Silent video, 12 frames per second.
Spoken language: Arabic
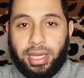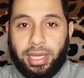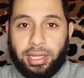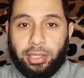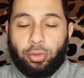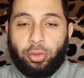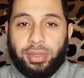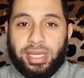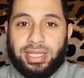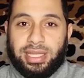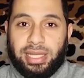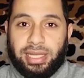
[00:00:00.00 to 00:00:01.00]
ده غير انه
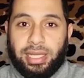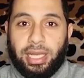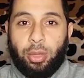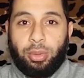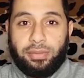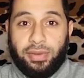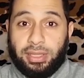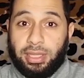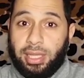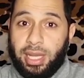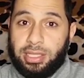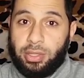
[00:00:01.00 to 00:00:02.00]
بيغسل الكلى
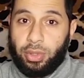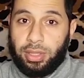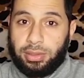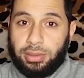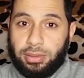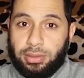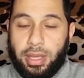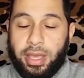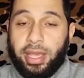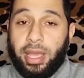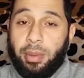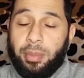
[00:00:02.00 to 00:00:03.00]
ويفتت الحصوات
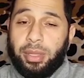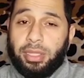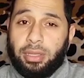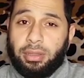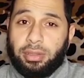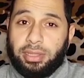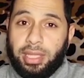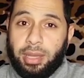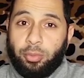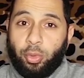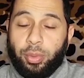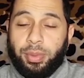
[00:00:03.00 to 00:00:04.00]
كمان بينقي
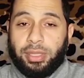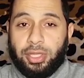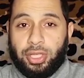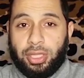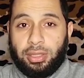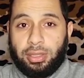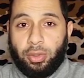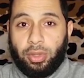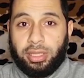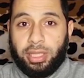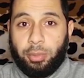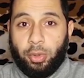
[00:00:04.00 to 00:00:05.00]
الدم وبينشط
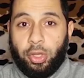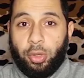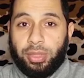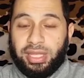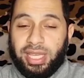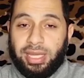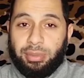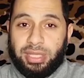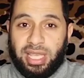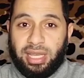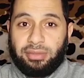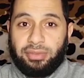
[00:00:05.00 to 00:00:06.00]
الدوره الدمويه وبالتالي
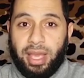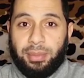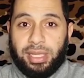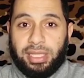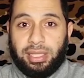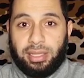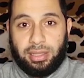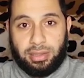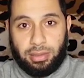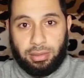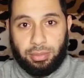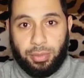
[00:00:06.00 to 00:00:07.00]
بيساعد في عمليه
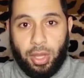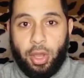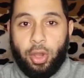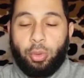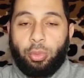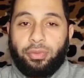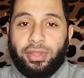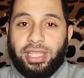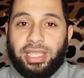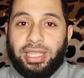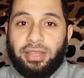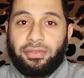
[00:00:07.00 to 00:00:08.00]
الاخصاب
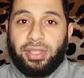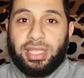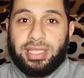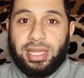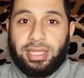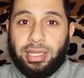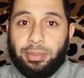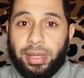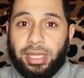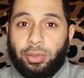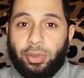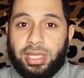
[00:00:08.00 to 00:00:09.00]
ومفيد جدا في نزلات
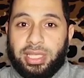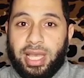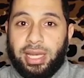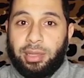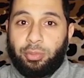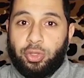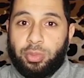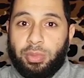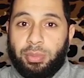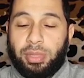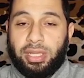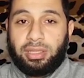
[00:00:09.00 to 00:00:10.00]
البرد والاسهال
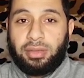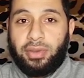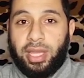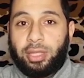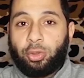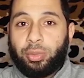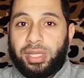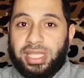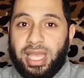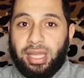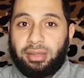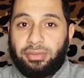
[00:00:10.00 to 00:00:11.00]
المزمن بالاضافه انه
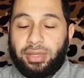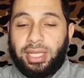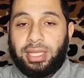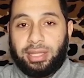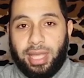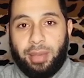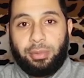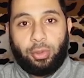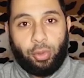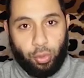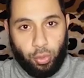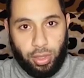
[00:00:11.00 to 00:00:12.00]
بيساعد في التئام
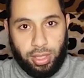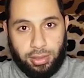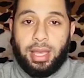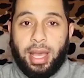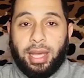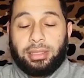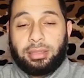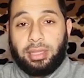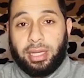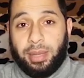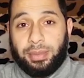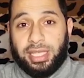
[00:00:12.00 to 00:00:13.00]
الجروح
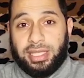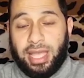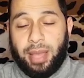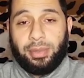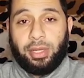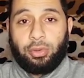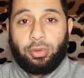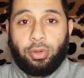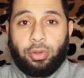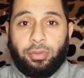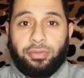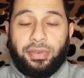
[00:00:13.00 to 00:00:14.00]
هنقدر كمان نستعمل
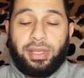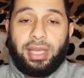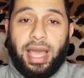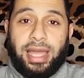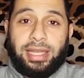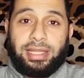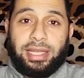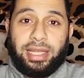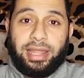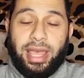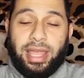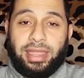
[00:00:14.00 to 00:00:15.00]
الكركم في حالة
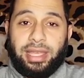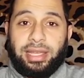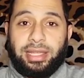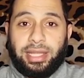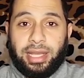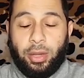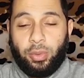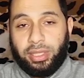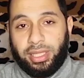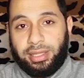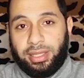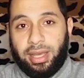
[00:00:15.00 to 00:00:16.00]
الإناث اللي
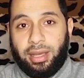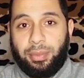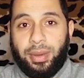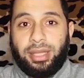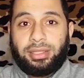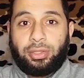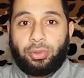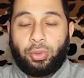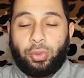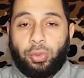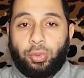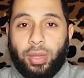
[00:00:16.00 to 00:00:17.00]
تكون عندها بعض
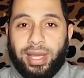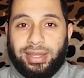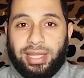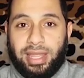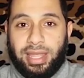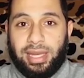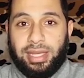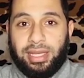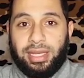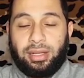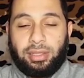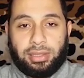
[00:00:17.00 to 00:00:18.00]
الدهون وأدى
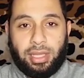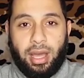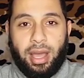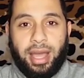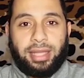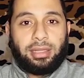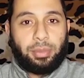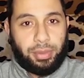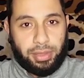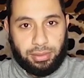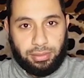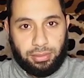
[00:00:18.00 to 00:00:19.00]
ذلك إلى انقطاعها عن
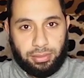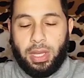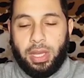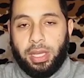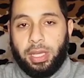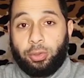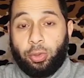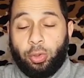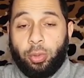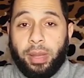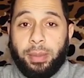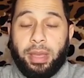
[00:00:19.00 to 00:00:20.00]
البيض
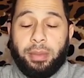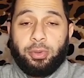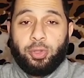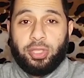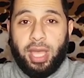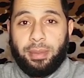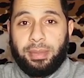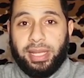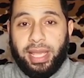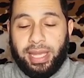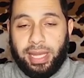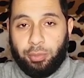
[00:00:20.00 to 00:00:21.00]
الكركم كمان بيستعمل
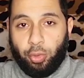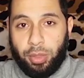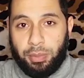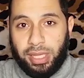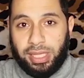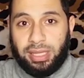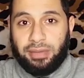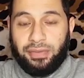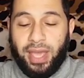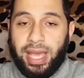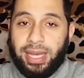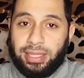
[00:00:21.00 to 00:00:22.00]
كعلاج مهم جدا
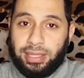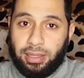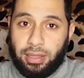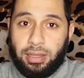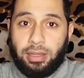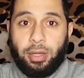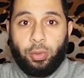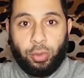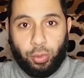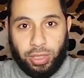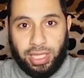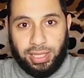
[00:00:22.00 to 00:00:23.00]
في حالات الكنكر
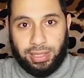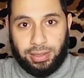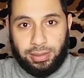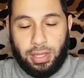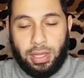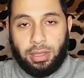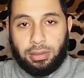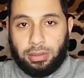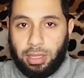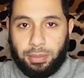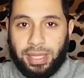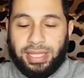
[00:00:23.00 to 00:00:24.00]
والجدري
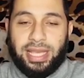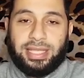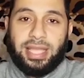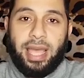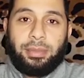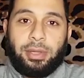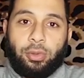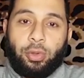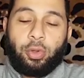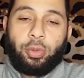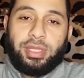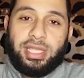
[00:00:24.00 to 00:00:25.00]
طيب أنا هستعمل
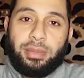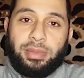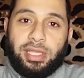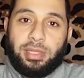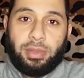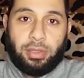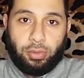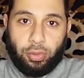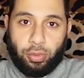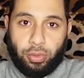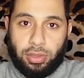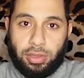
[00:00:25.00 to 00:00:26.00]
الكركم إزاي بالنسبة
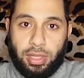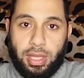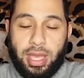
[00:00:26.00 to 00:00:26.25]
للطيور؟